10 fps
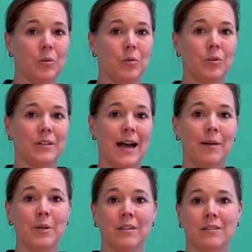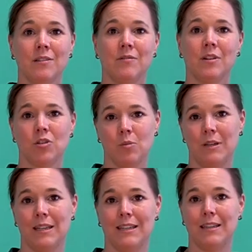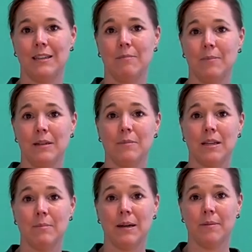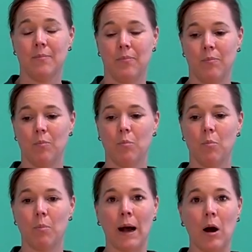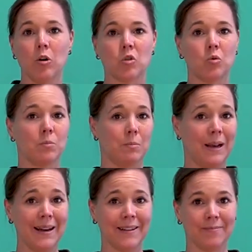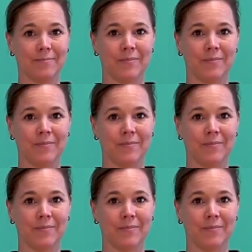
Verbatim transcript: Und damit sind wir auch schon bei, The bei dem Thema, brauchst du einen Plan?